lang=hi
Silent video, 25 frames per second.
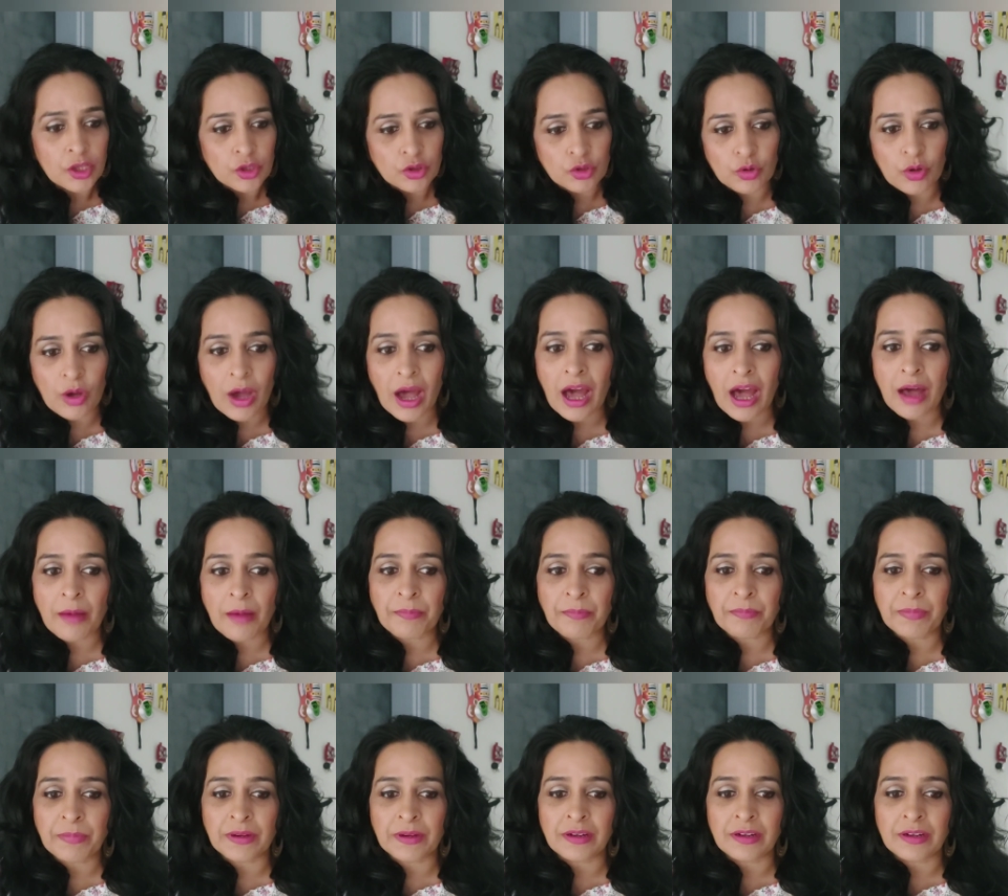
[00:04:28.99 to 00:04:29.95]
तो
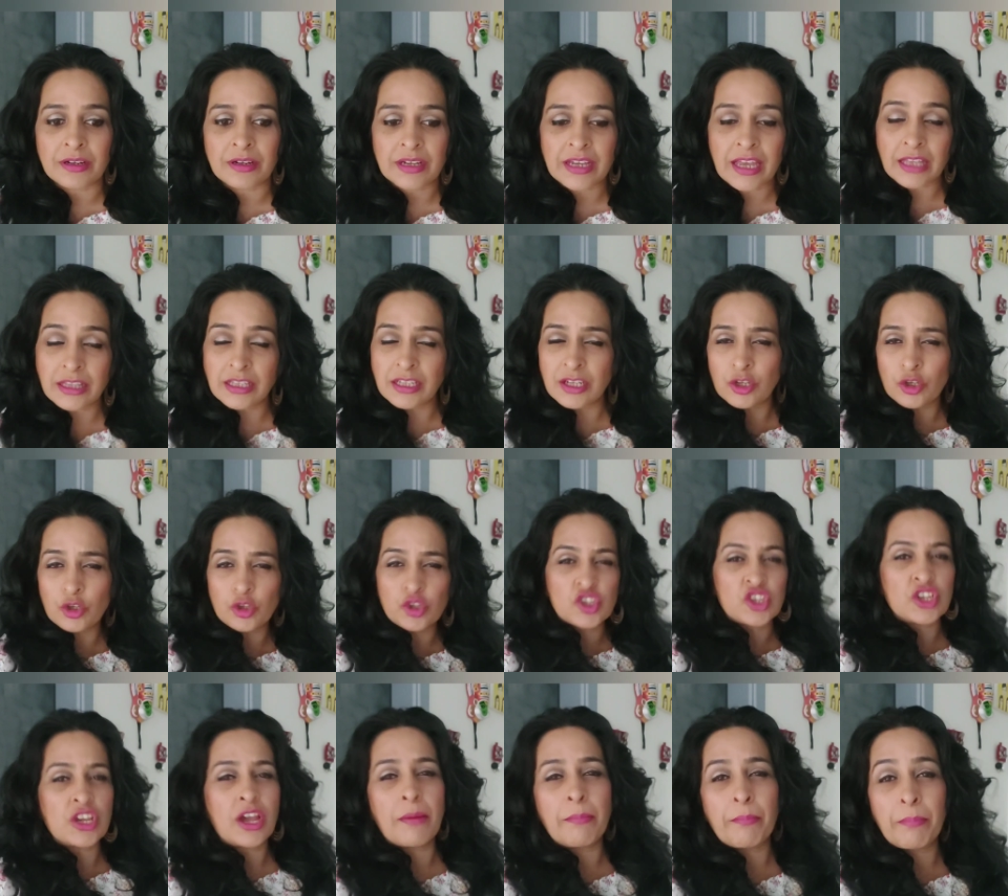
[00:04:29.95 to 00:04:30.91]
आप कहते ना
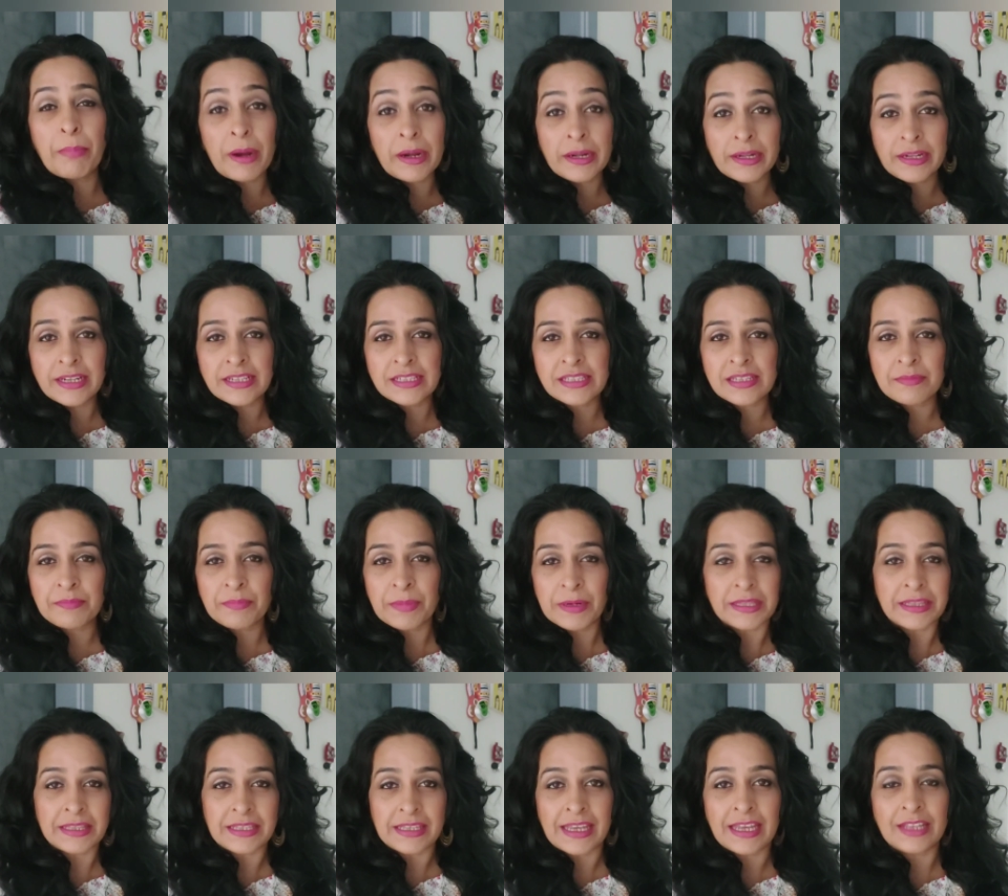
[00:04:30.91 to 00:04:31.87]
खुशियां बांटने से
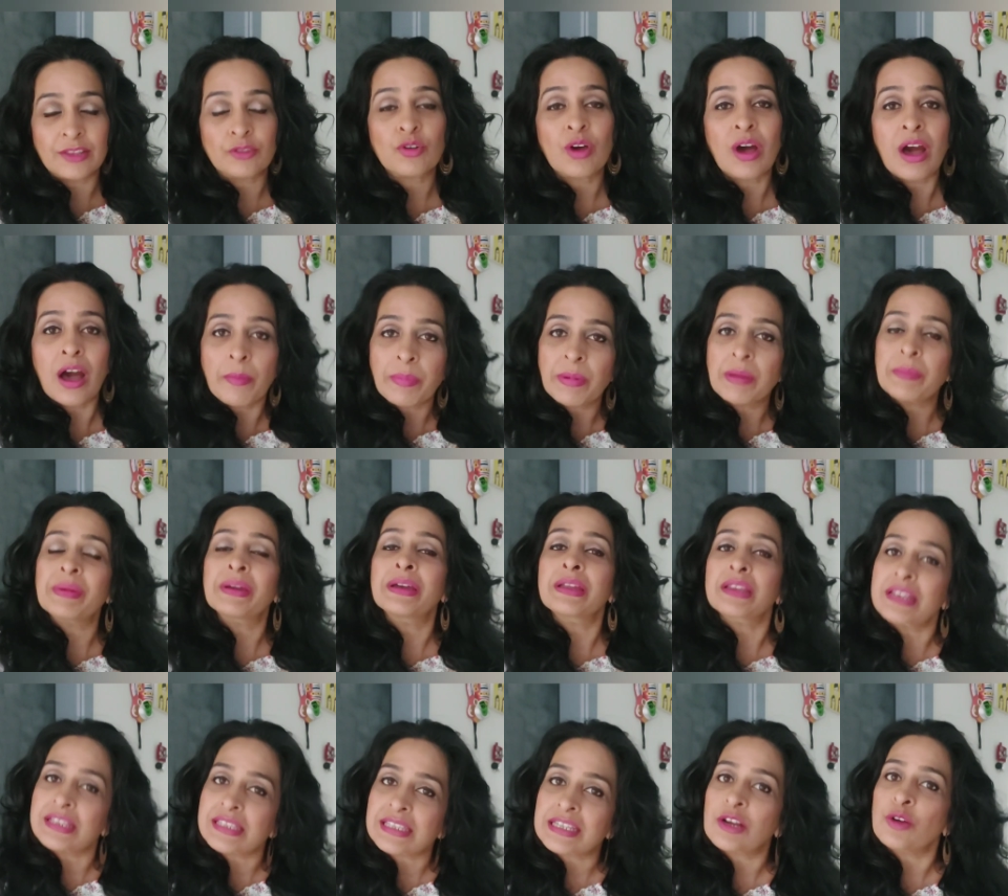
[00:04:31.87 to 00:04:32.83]
बढ़ती है तो आपने भी
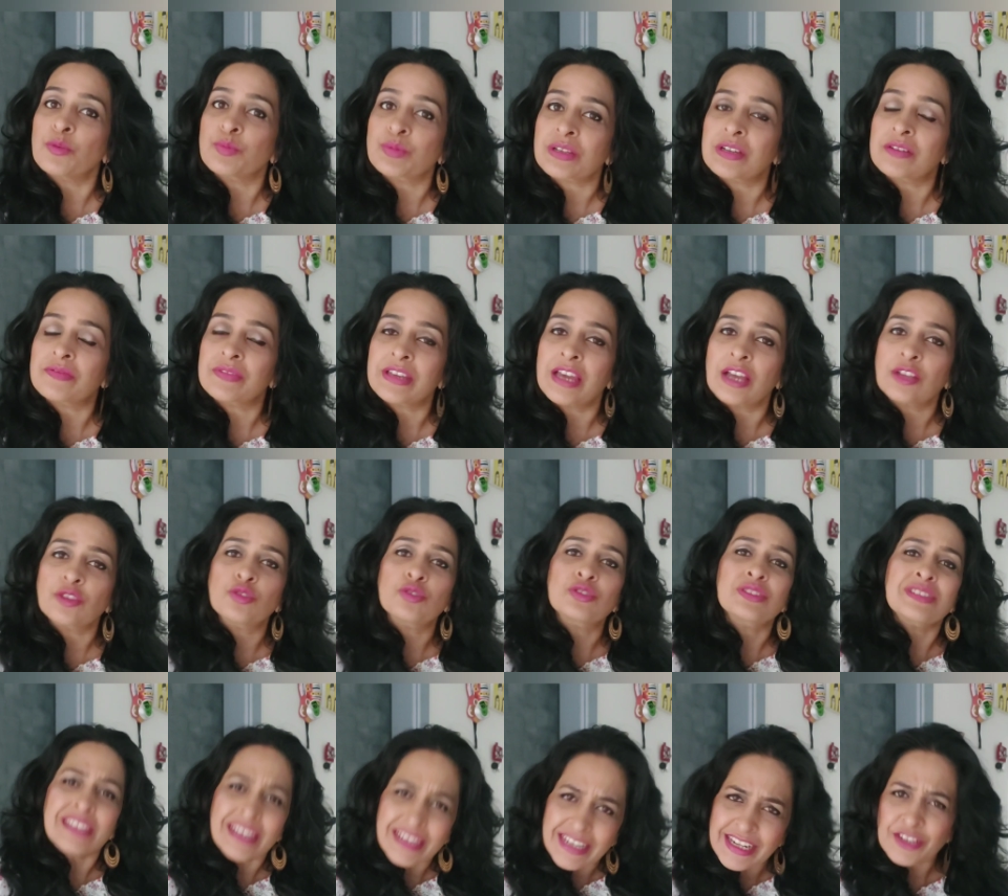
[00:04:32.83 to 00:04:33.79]
अगर किसी का ऑब्जर्व किया तो
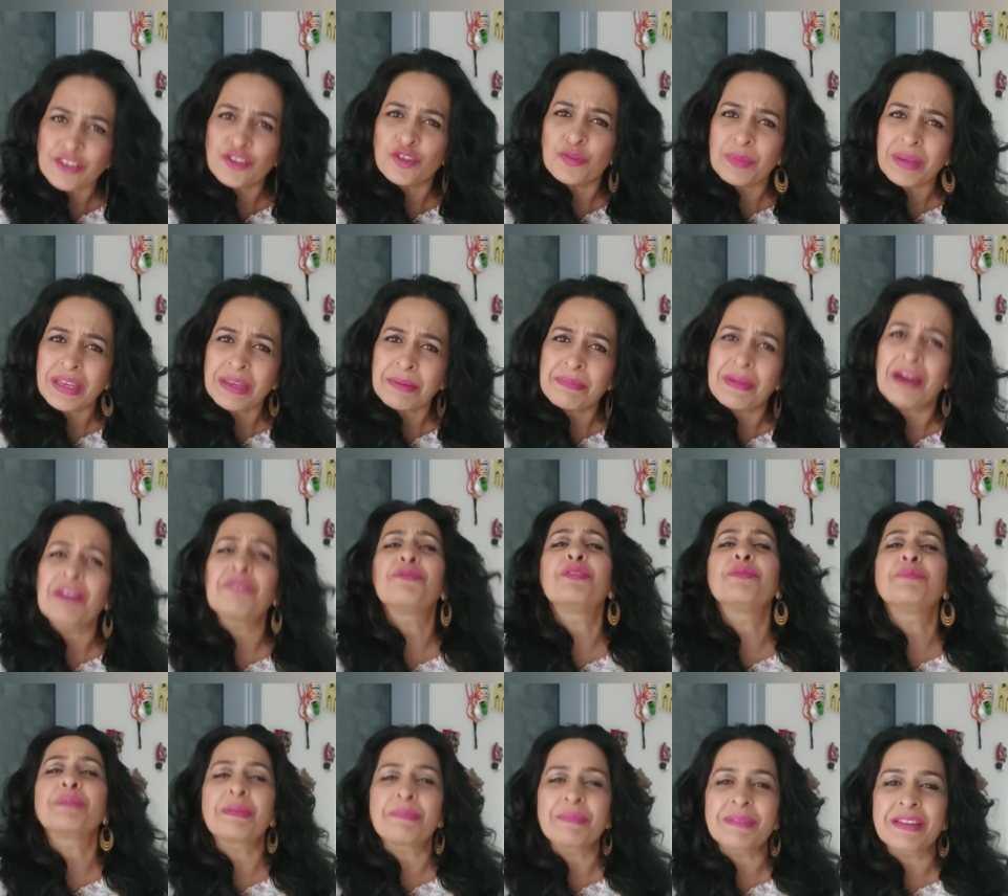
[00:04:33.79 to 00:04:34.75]
सेंड इट टू मी मैं
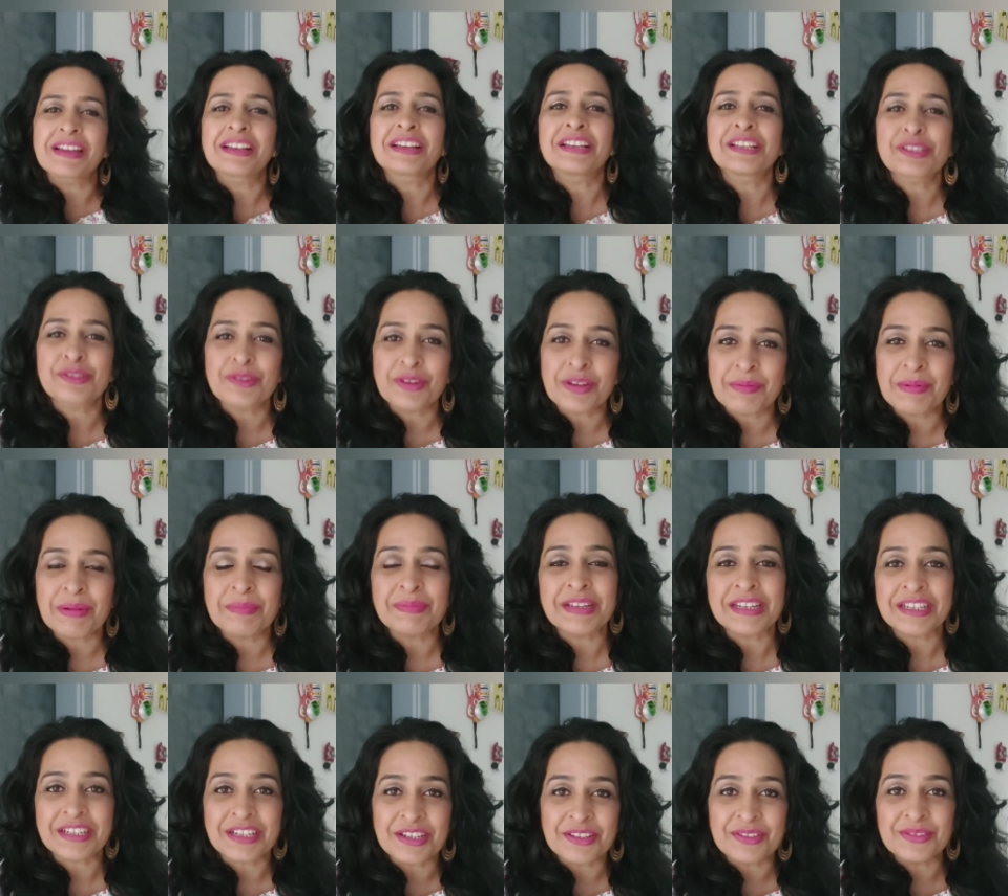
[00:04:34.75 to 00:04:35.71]
वो भी अपनी अगली स्टोरी में
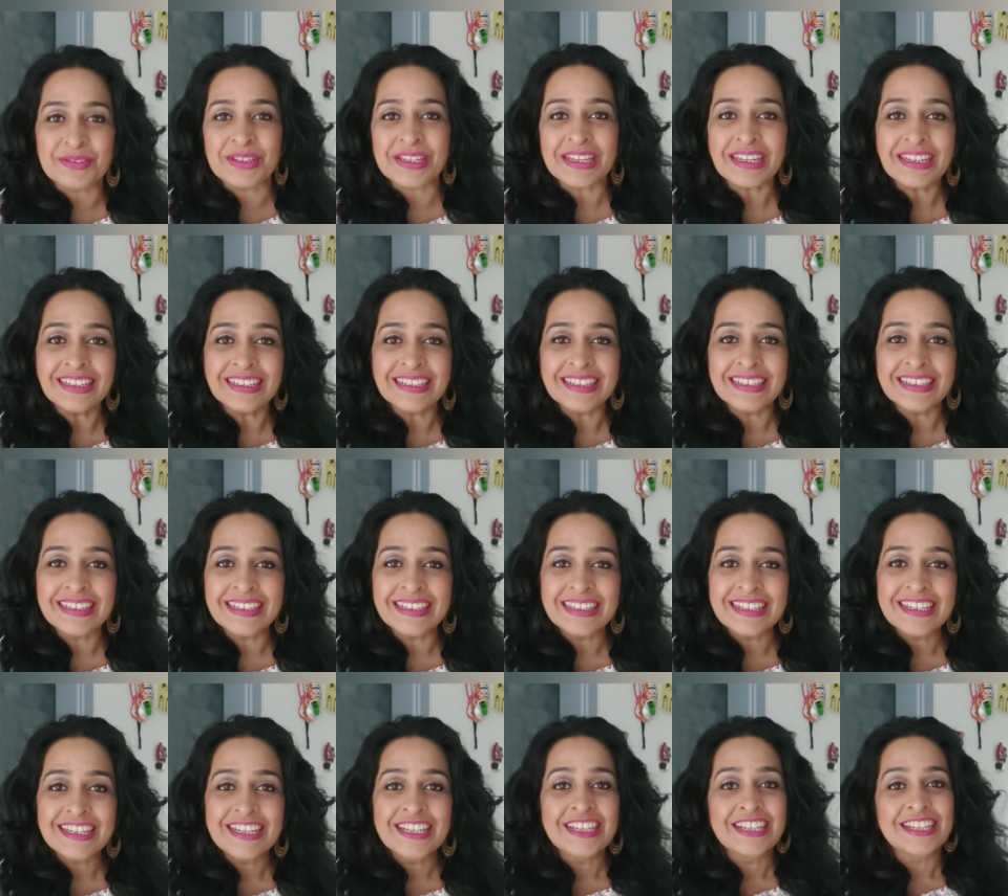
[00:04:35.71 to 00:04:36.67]
अपडेट कर दूंगी
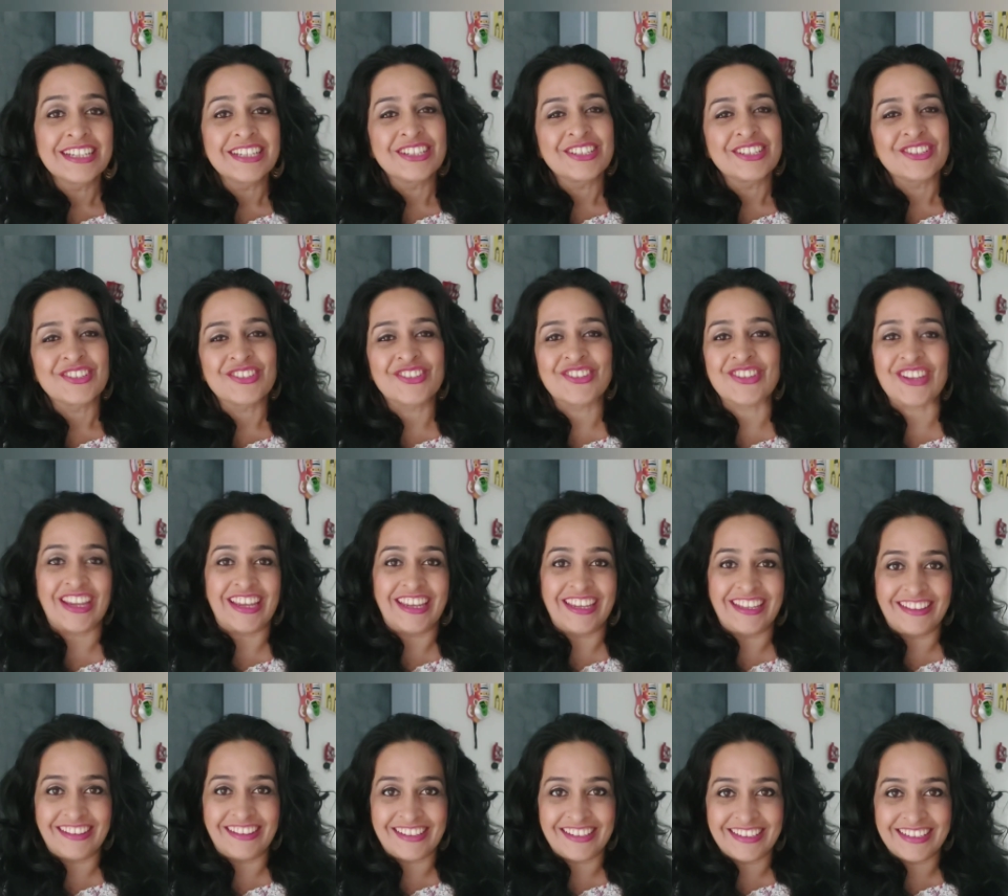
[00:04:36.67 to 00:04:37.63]
जय
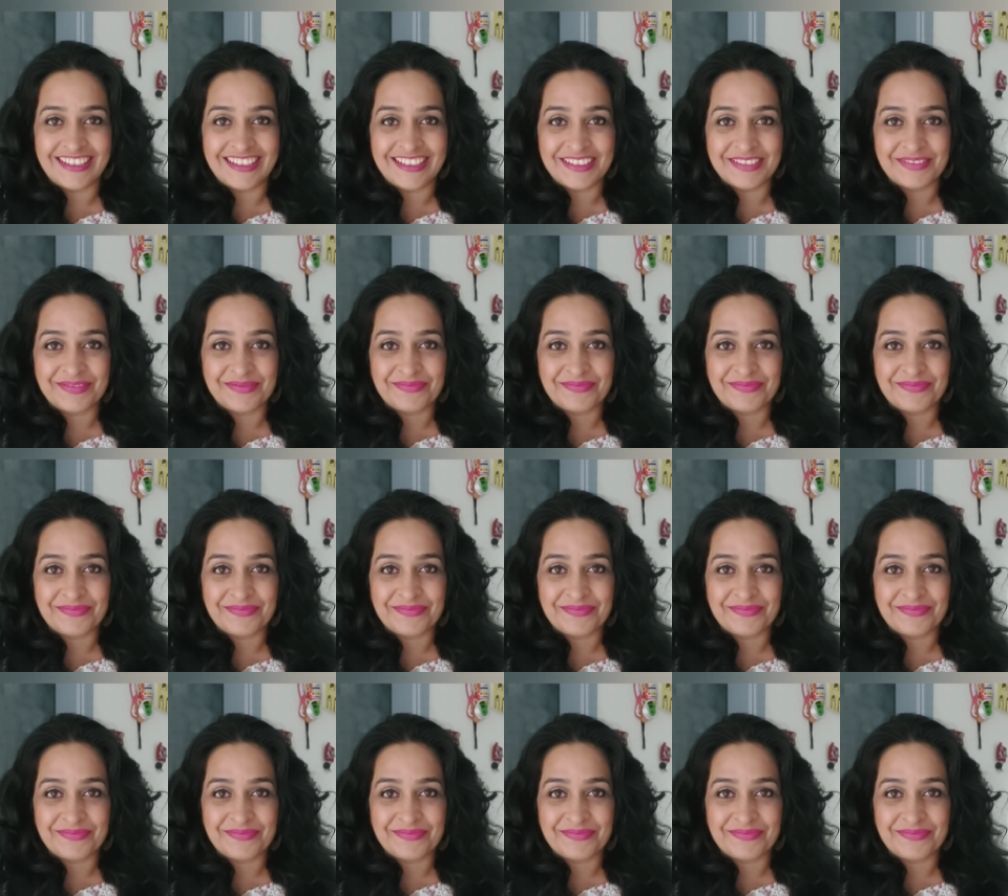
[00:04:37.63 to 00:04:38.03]
हिंद